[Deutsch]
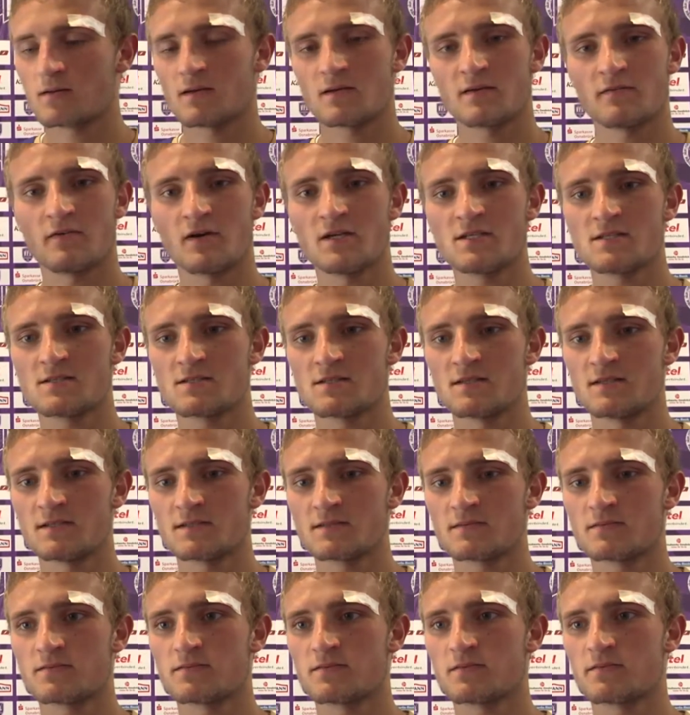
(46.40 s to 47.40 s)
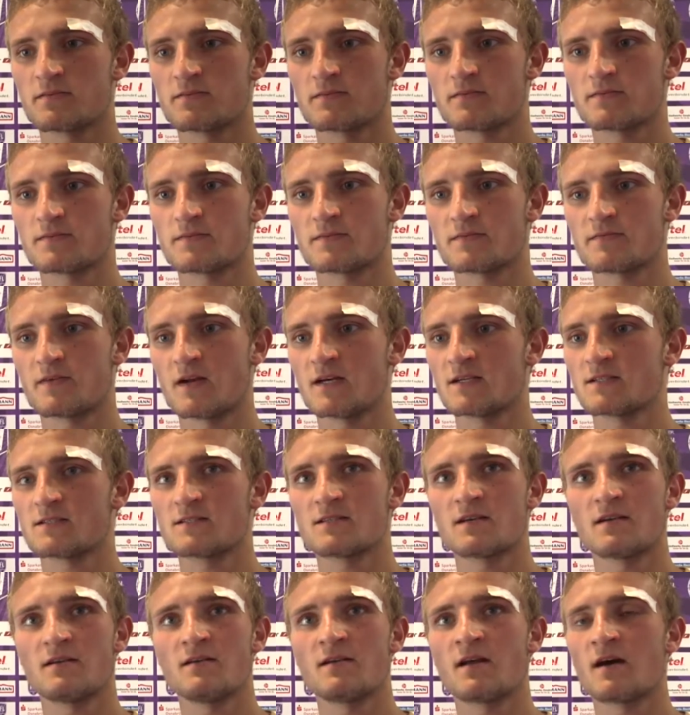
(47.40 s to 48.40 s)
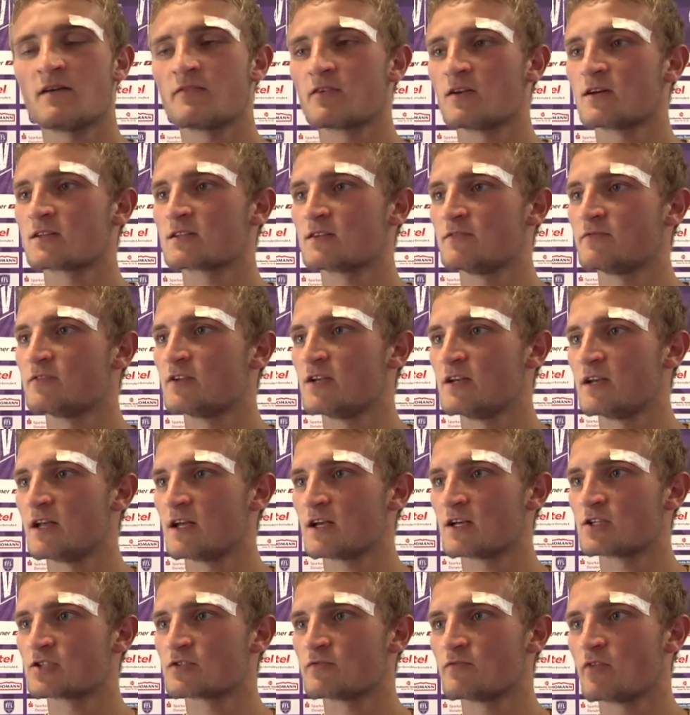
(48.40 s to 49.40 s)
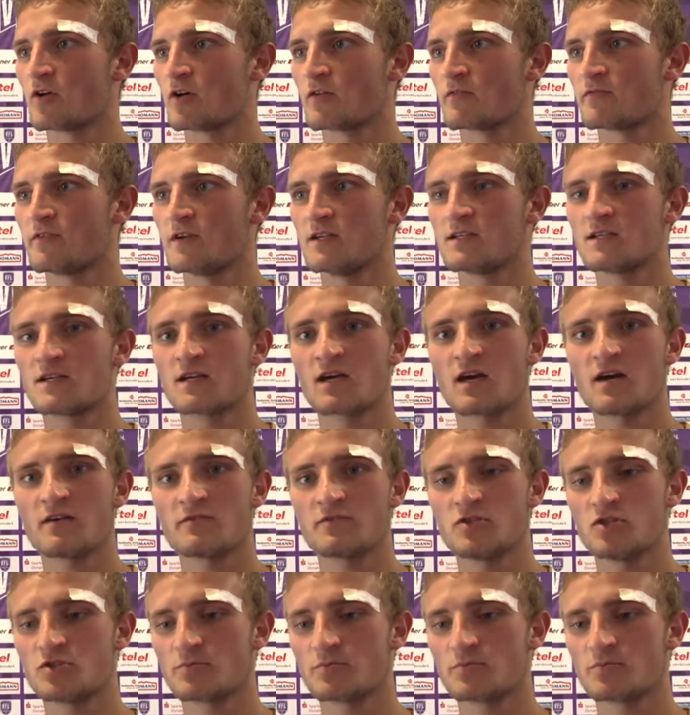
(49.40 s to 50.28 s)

Ich weiß es nicht. Vielleicht ist einfach nach den vielen englischen Wochen fehlt die Kraft,